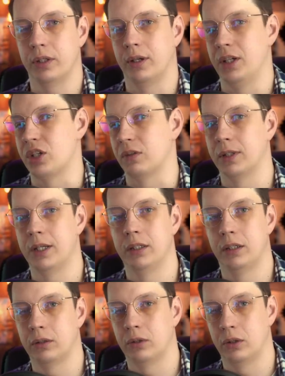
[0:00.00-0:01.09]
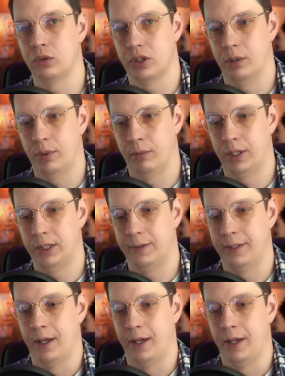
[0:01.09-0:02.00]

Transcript: количества данных, которые нужно обрабатывать.